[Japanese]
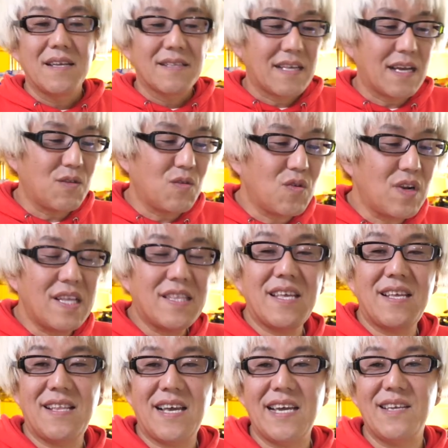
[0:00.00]
たどれ
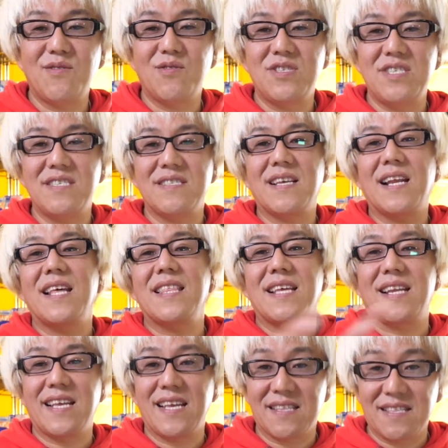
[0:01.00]
てないのに
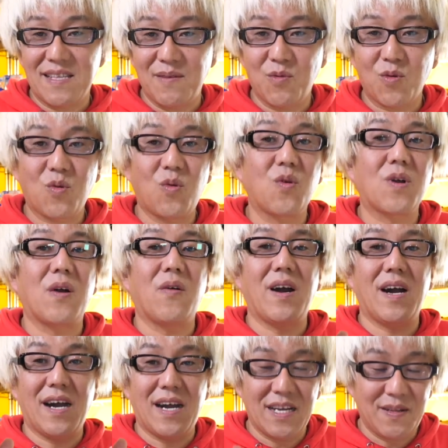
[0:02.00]
ダラダラやっても効果
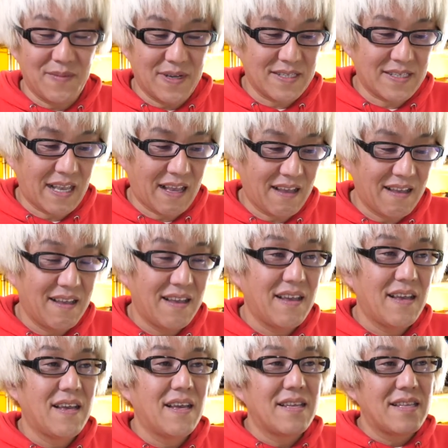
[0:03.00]
はありません。
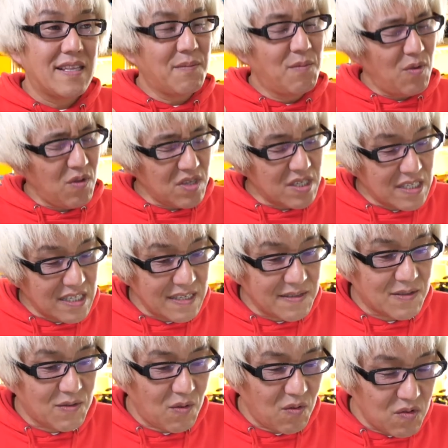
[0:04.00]
でも
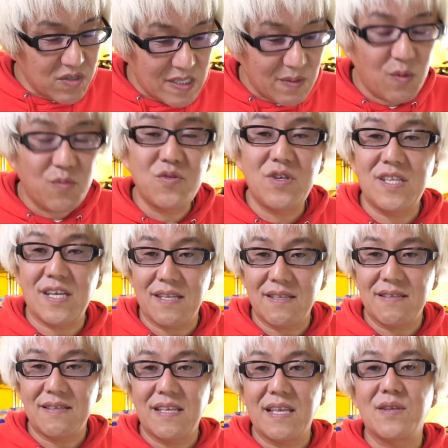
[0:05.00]
しどうしても無理だっ
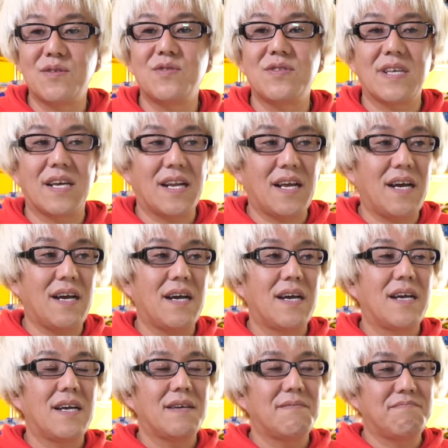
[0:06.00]
ていうんなら、
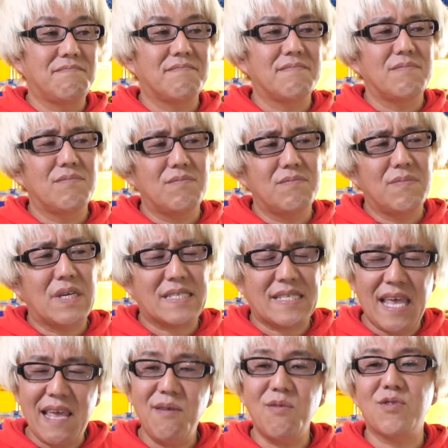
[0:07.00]
まあ、
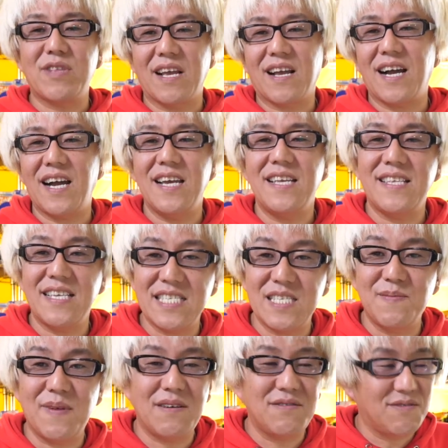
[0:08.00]
線をね描いて
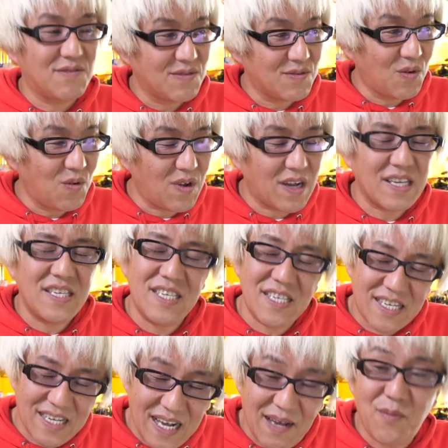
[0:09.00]
しまう方がい
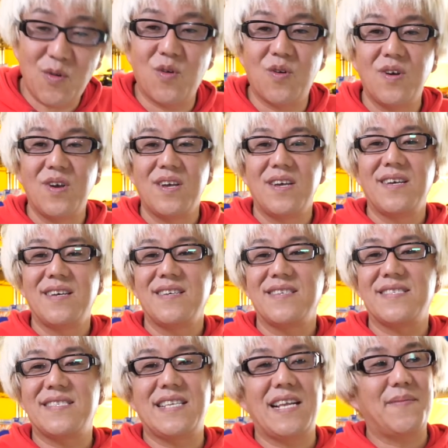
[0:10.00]
いかも
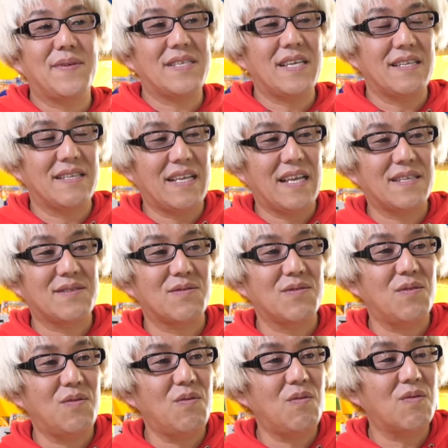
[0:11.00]
知れませんね。そ
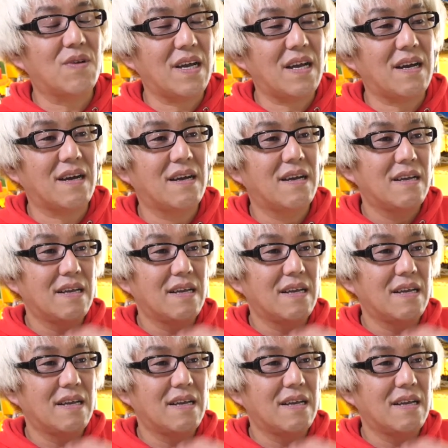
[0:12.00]
の方が、